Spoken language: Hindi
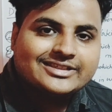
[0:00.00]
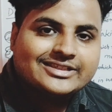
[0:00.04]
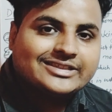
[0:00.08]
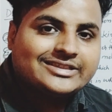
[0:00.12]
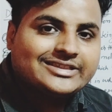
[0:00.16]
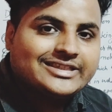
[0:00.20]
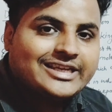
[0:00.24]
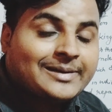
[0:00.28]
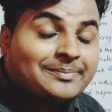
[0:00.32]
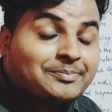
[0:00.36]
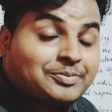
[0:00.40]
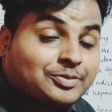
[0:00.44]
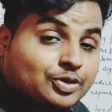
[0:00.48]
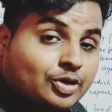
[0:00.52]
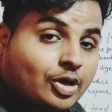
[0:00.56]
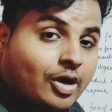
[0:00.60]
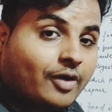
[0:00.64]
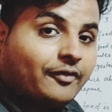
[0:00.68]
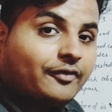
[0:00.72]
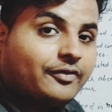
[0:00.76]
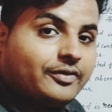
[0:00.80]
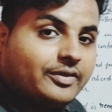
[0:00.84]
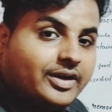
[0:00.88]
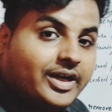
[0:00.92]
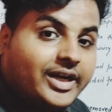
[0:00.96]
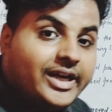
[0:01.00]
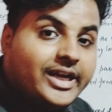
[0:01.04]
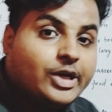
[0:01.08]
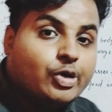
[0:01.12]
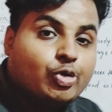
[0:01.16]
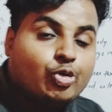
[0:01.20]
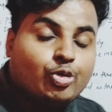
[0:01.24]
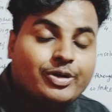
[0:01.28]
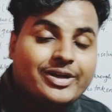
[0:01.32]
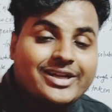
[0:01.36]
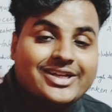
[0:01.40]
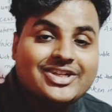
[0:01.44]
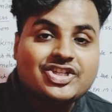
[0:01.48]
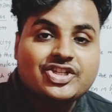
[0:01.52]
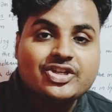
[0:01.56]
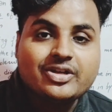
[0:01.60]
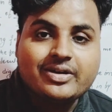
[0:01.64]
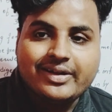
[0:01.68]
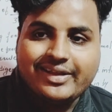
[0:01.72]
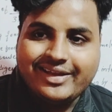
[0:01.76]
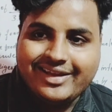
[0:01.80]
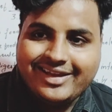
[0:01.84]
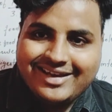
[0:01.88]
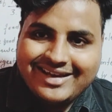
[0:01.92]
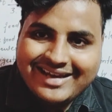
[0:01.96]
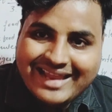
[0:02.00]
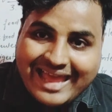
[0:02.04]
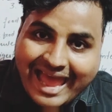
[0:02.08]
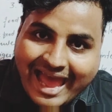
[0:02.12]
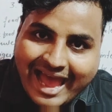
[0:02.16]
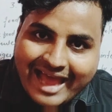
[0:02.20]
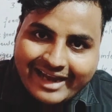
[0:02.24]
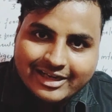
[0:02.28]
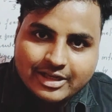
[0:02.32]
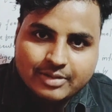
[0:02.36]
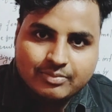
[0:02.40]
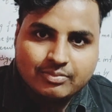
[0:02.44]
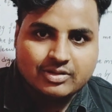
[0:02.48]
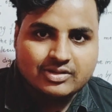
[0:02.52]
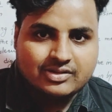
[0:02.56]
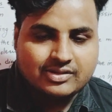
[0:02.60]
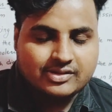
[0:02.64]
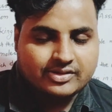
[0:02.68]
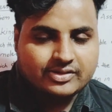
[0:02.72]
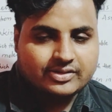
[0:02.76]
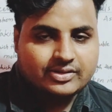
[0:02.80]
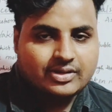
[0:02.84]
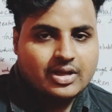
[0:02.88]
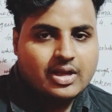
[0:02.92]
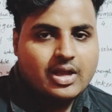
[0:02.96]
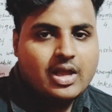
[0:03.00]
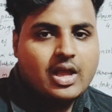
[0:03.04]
स्टेप्स ऑफ न्यूट्रिशन इन एनिमल्स